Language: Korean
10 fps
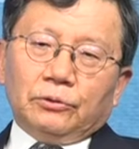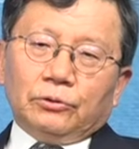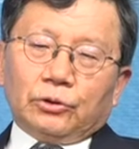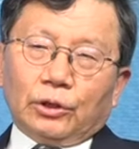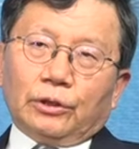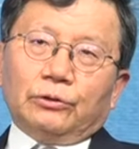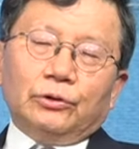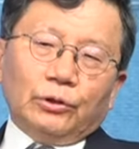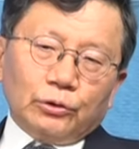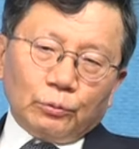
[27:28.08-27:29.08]
자, 근데
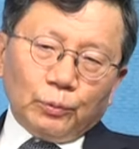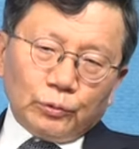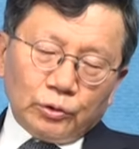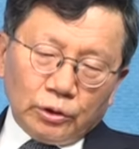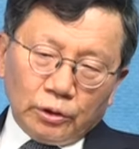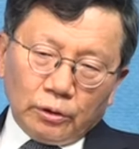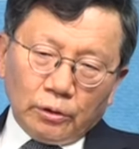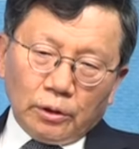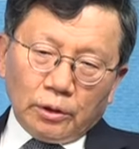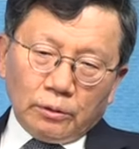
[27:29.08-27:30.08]
여기서 보듯이
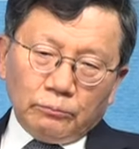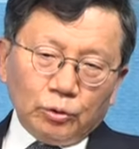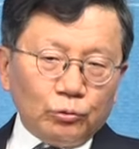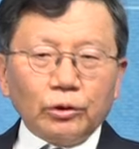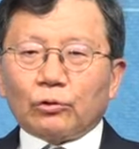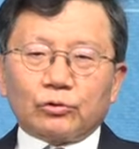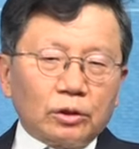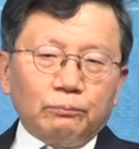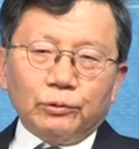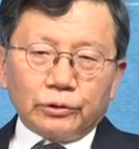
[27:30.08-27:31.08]
미국이
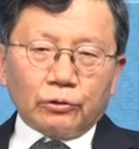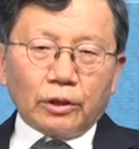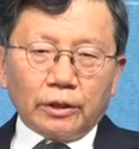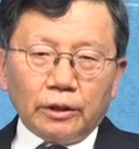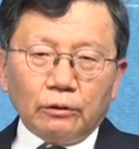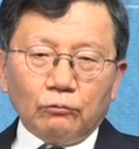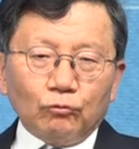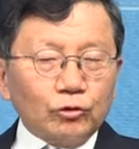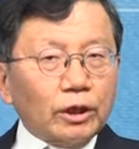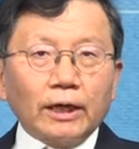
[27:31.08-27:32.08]
어떻게 풀리던 간에
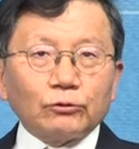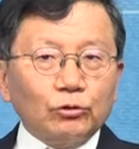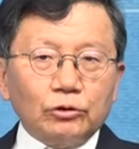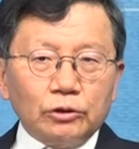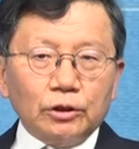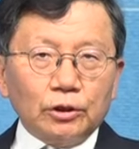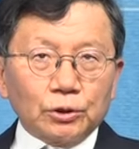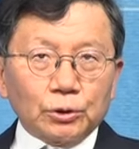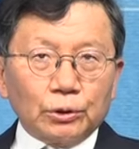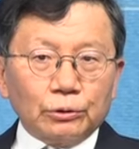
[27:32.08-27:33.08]
우리가 할 수 있는 일이
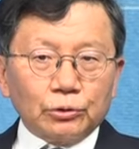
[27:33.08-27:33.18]
있어.